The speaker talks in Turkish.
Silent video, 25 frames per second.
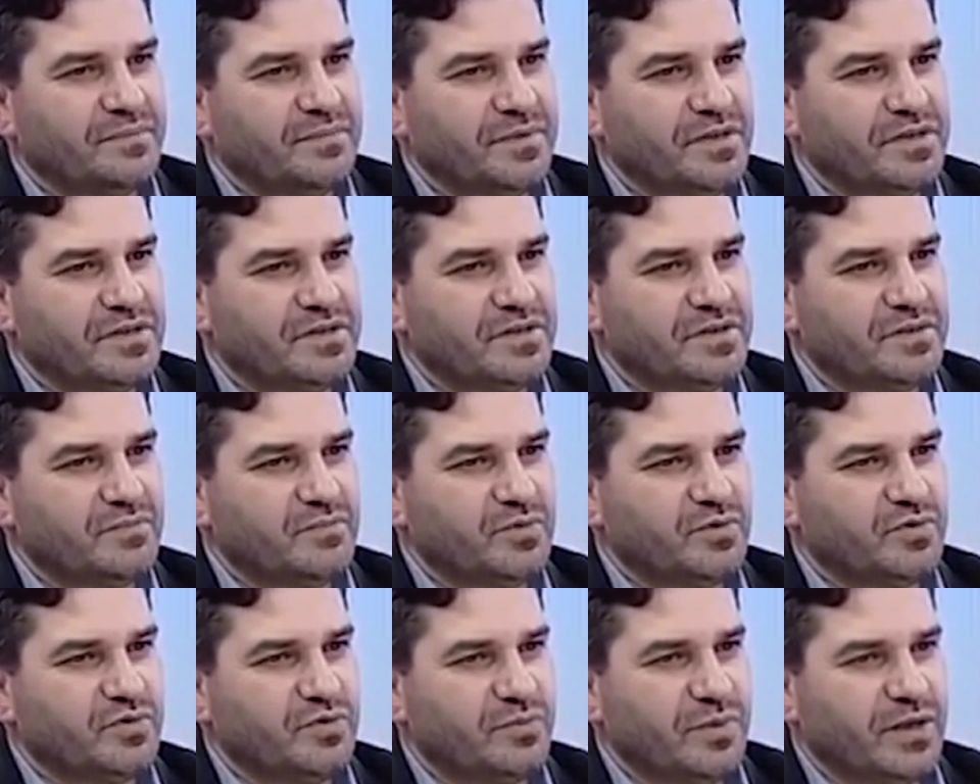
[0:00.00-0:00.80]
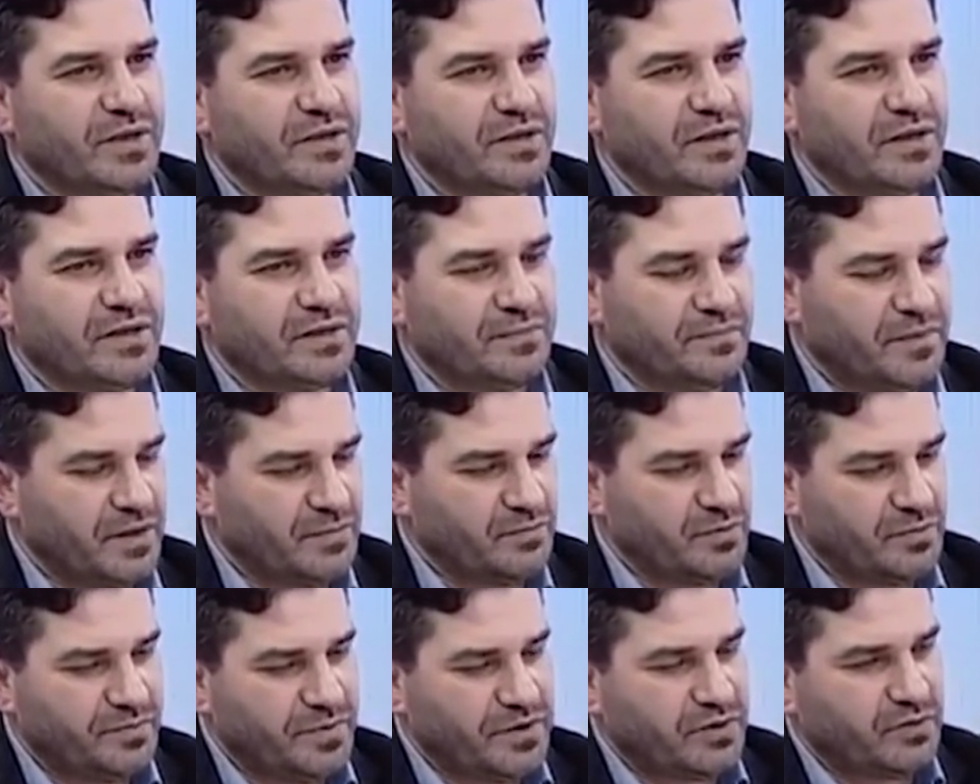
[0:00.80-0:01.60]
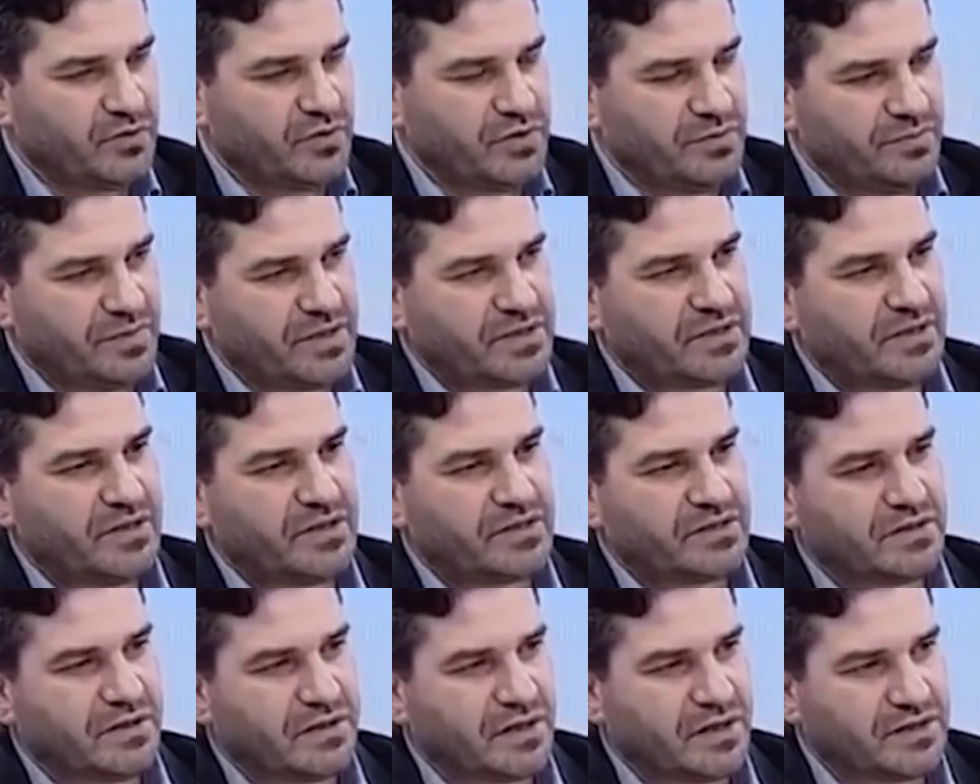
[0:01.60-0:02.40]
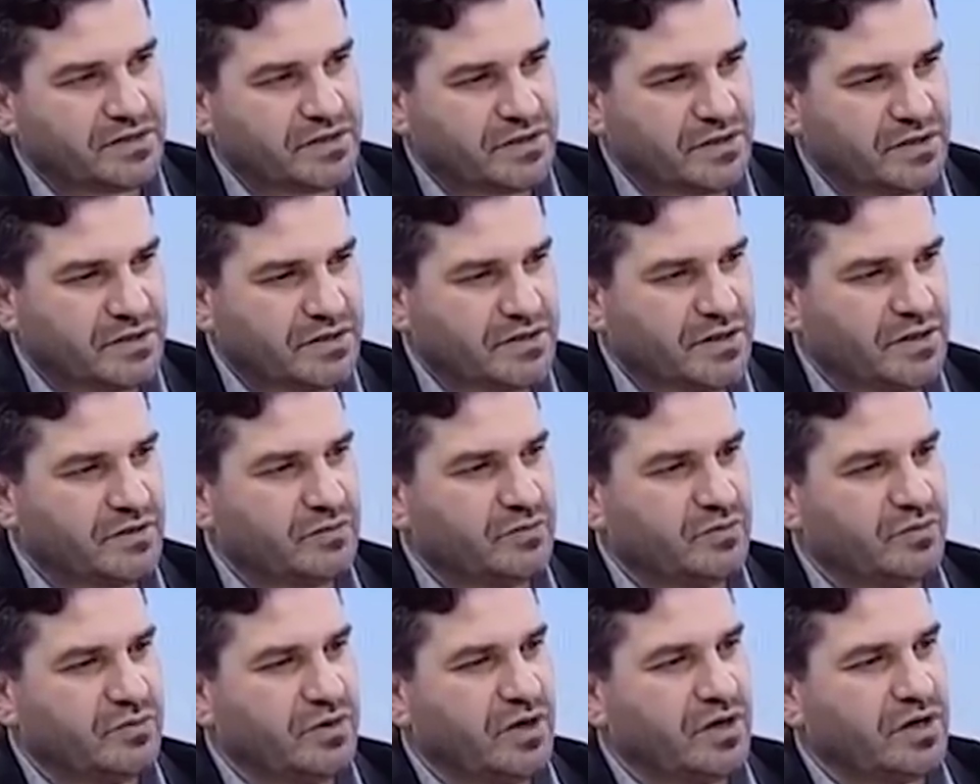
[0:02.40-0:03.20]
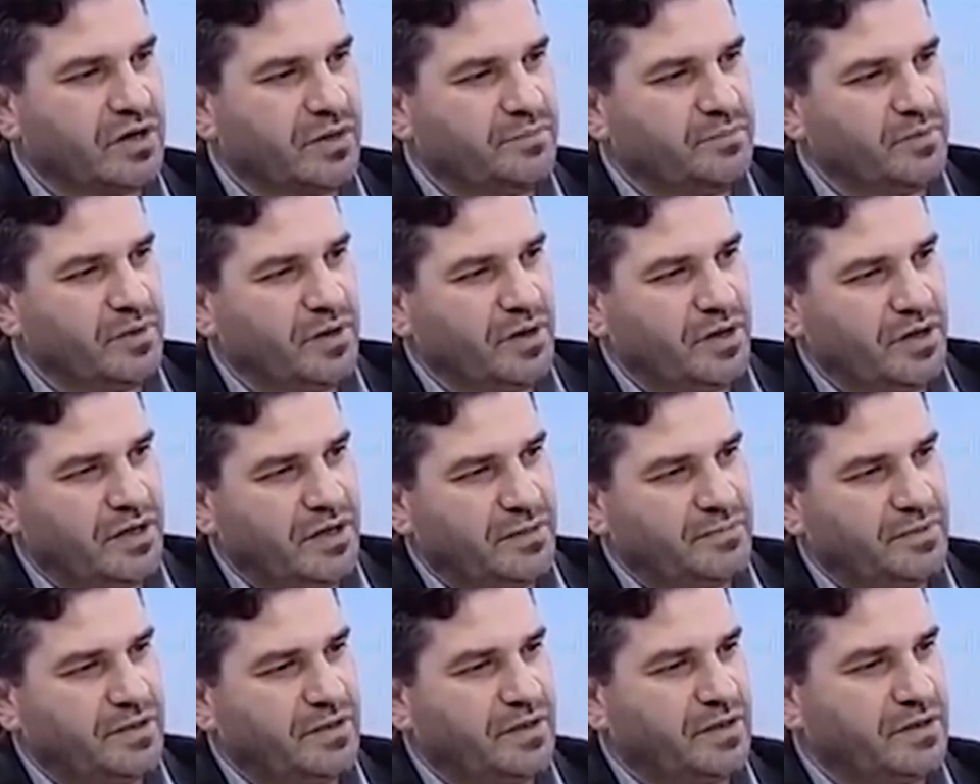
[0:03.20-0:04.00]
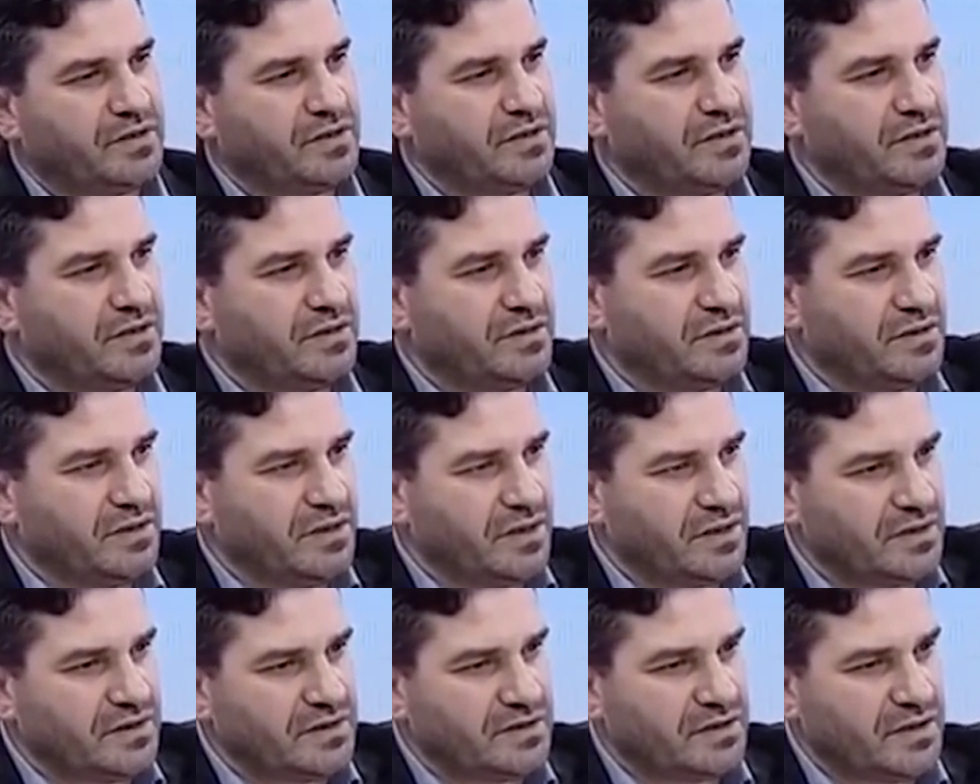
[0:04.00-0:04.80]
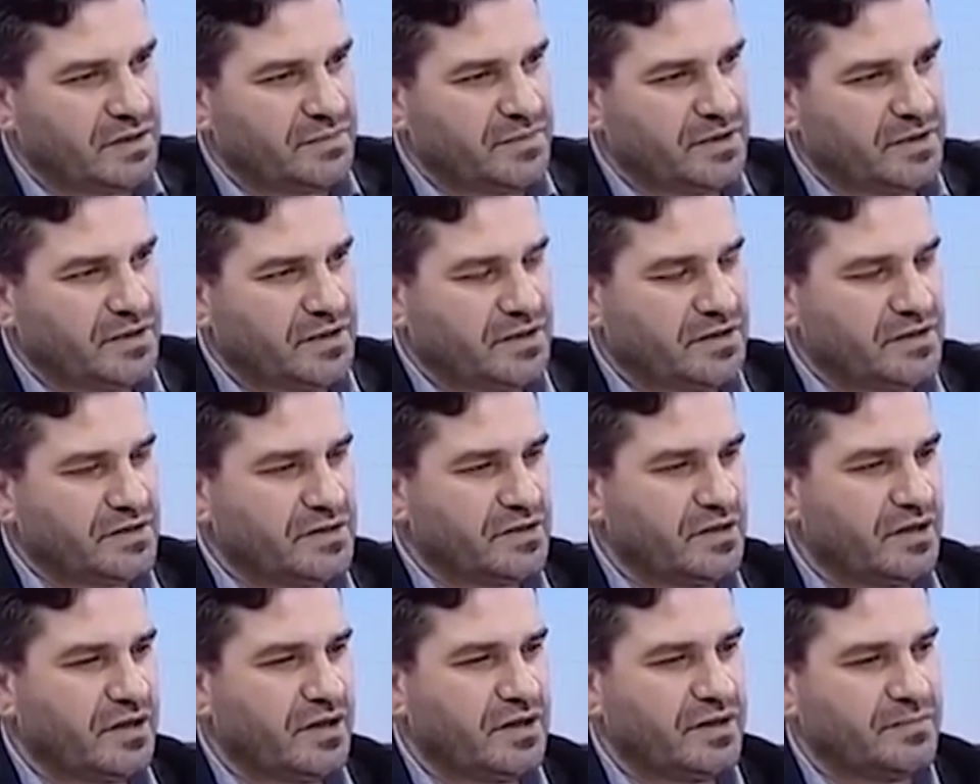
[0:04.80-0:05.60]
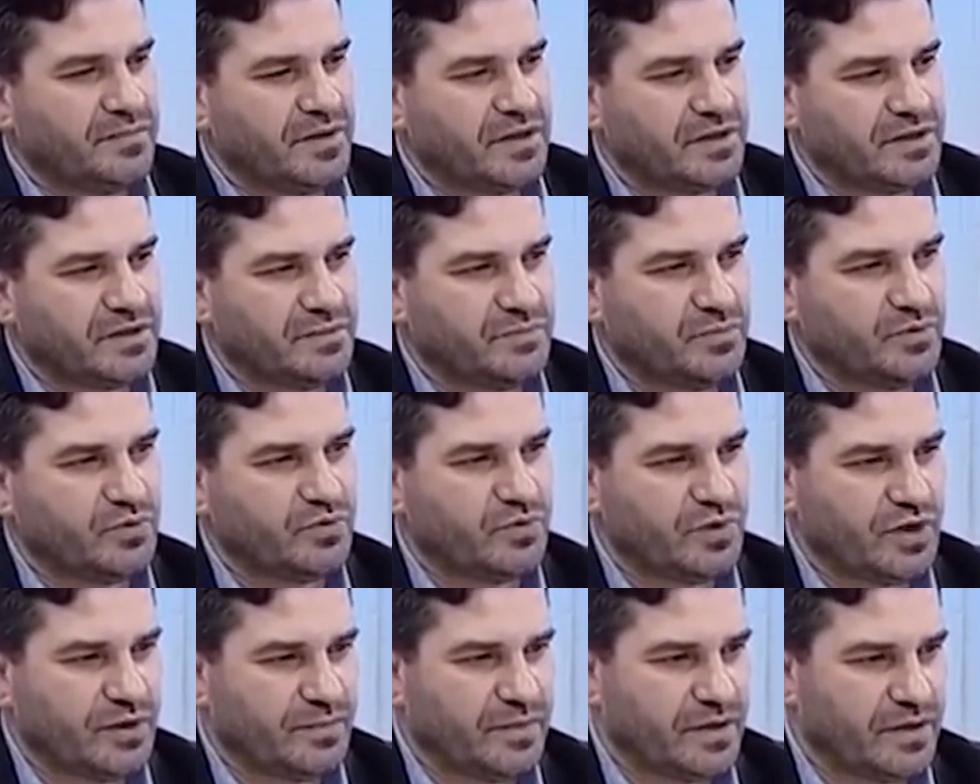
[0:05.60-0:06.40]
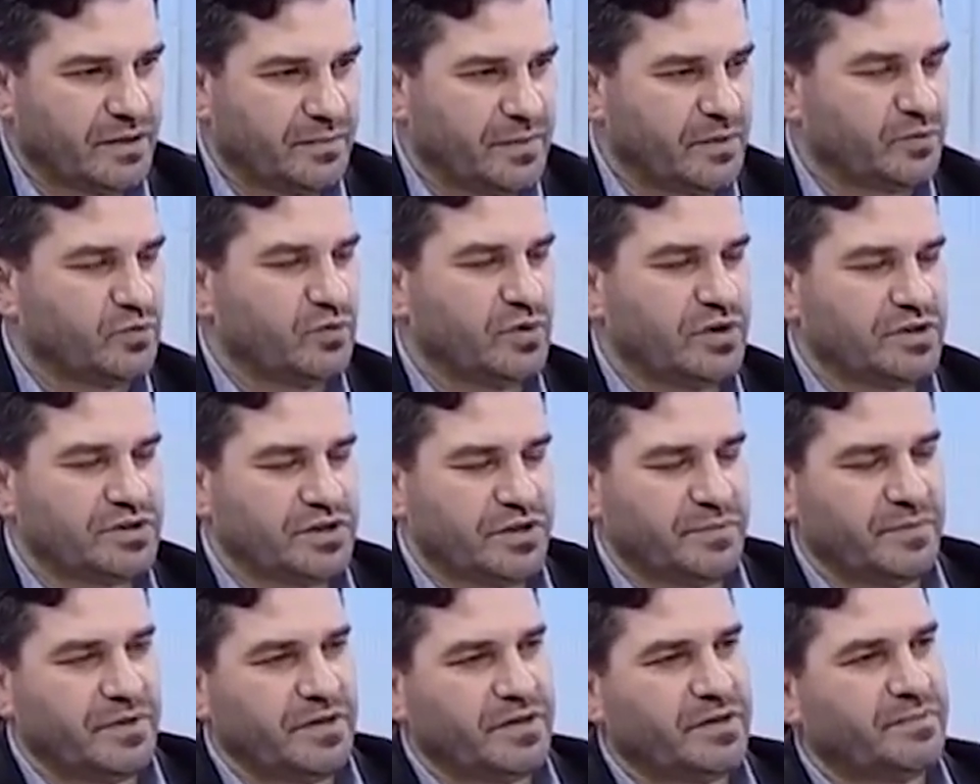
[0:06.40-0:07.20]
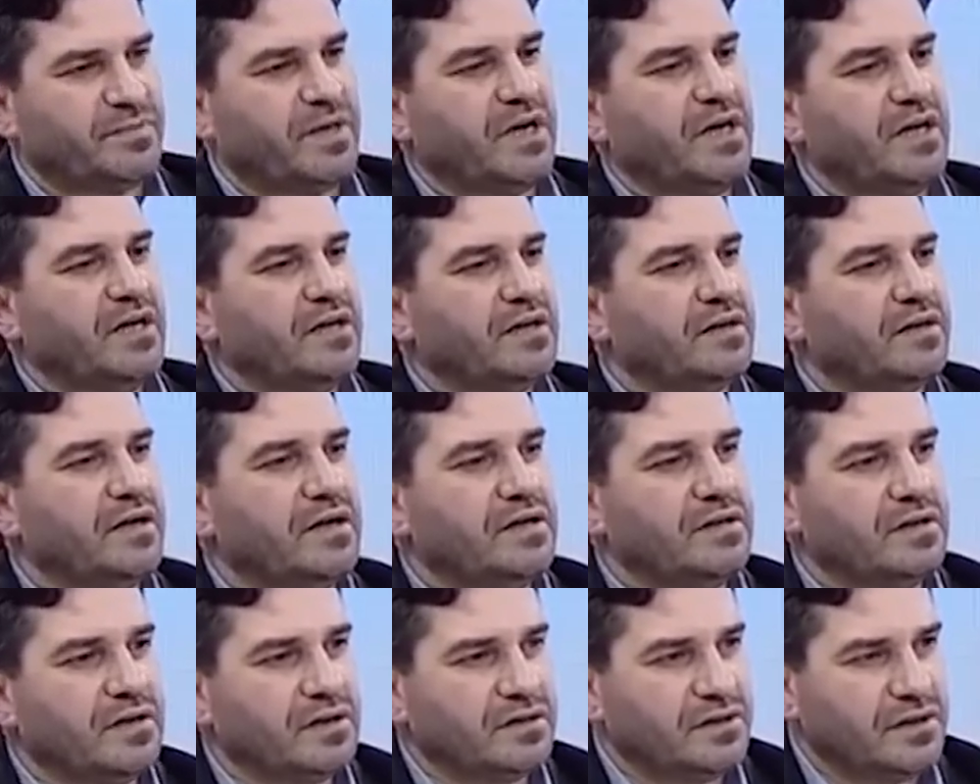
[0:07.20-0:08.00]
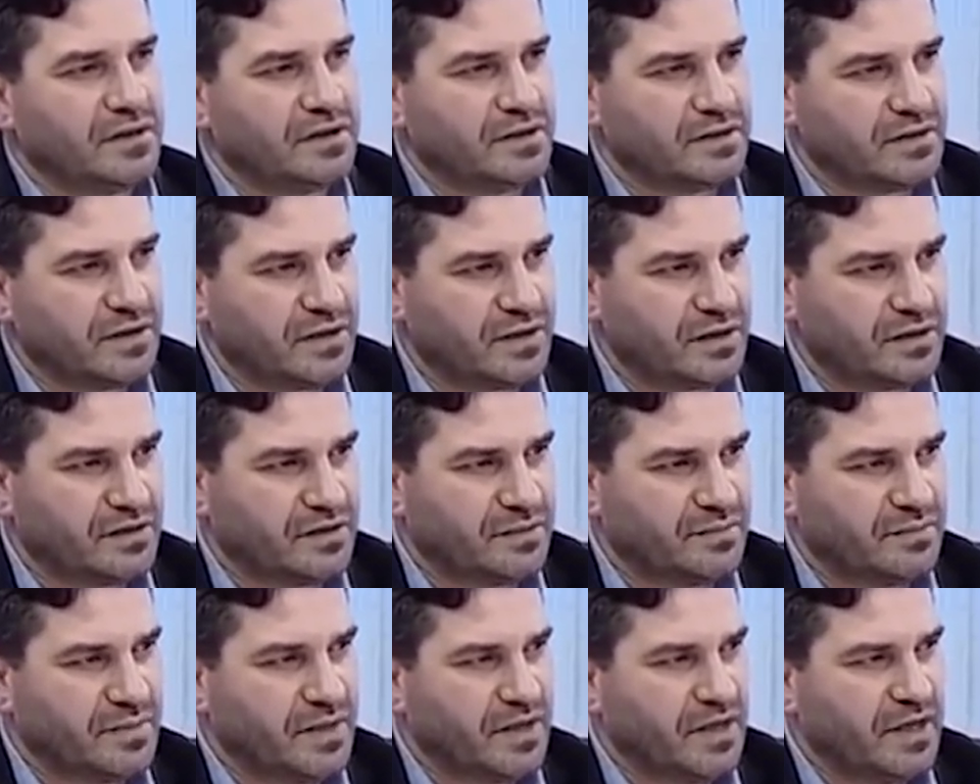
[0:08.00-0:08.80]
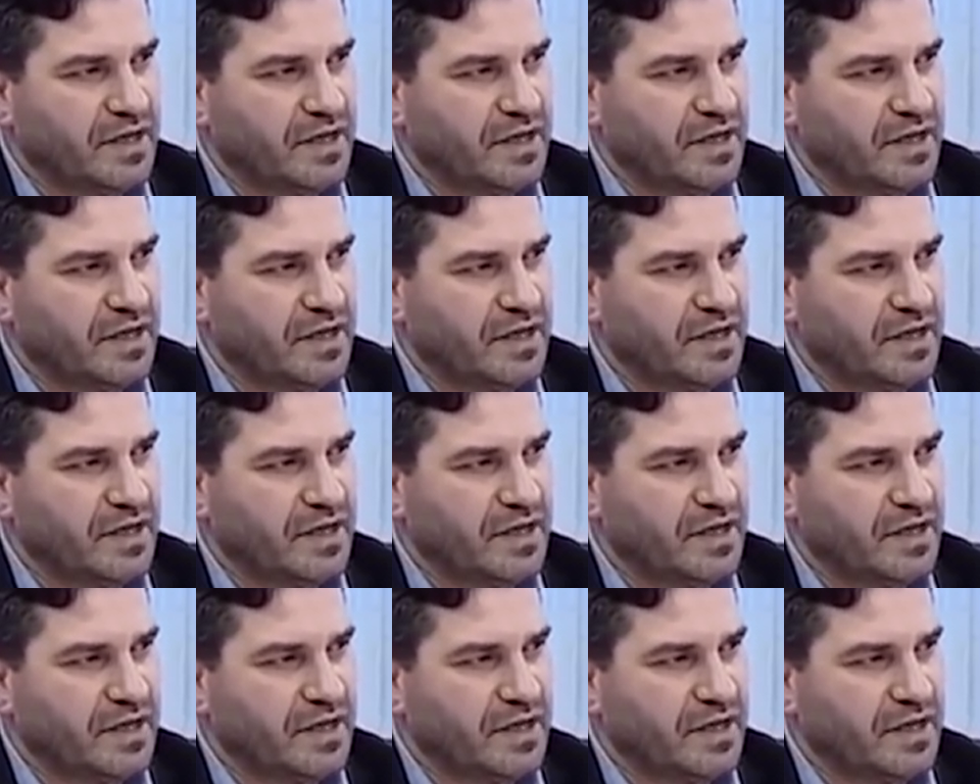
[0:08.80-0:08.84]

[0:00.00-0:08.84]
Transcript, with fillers: Biz Müslümanlar, ben bu Bitcoin meselesi araştırırken Arap alemindeki, diğer İslam, İngilizce alemdeki bütün hemen hemen ulaşabildiğim kaynakları taradım.